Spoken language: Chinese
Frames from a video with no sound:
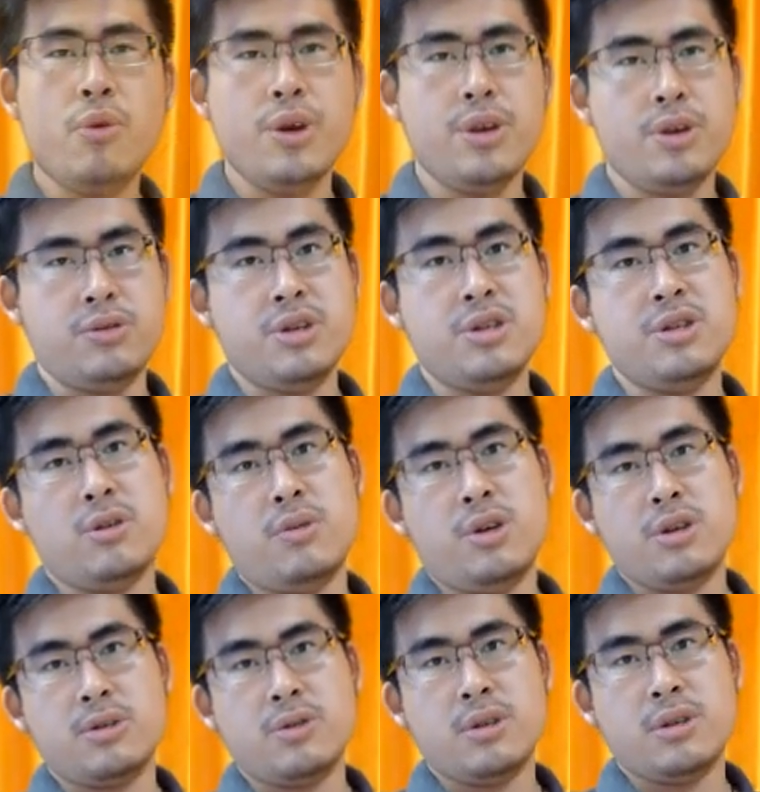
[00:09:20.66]
会有人认
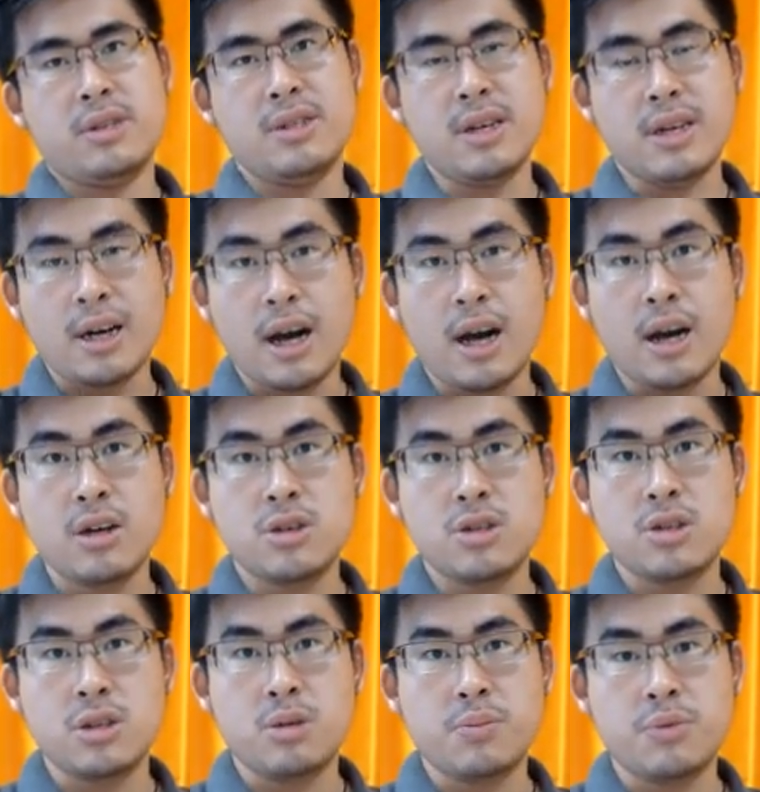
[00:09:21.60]
为说健康
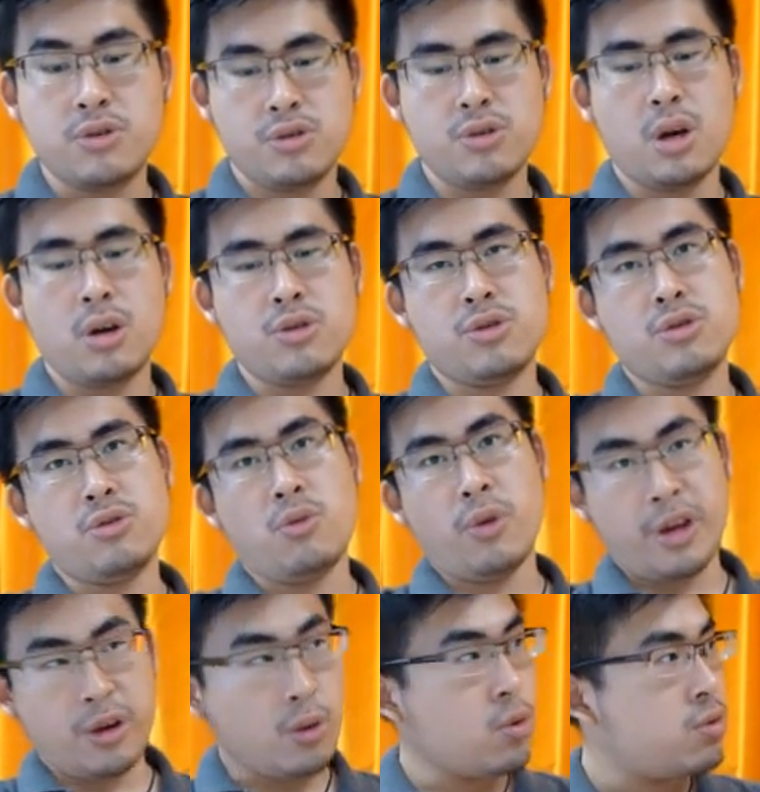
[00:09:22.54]
是不需要去
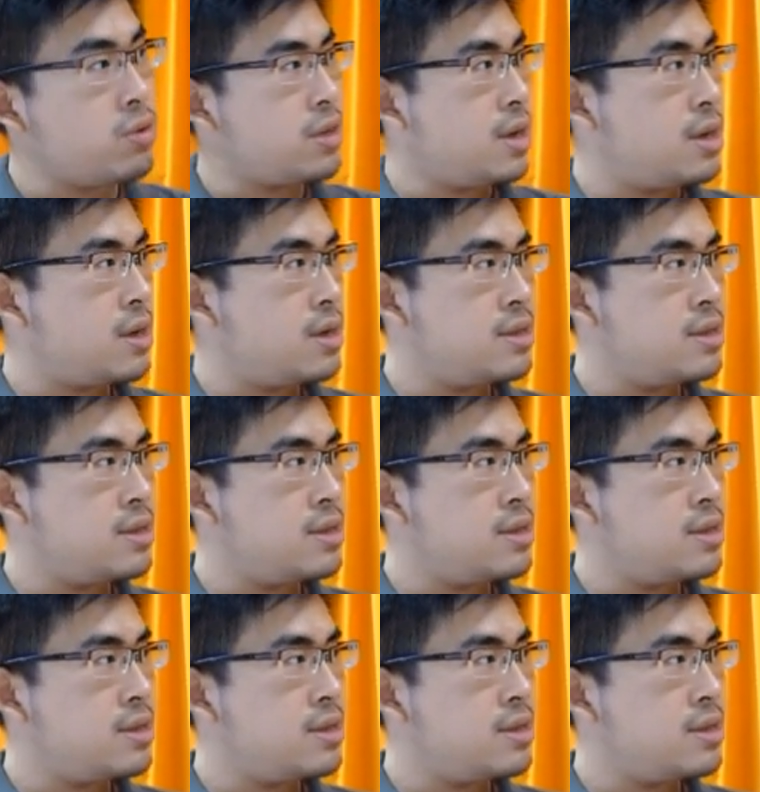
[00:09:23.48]
维护的。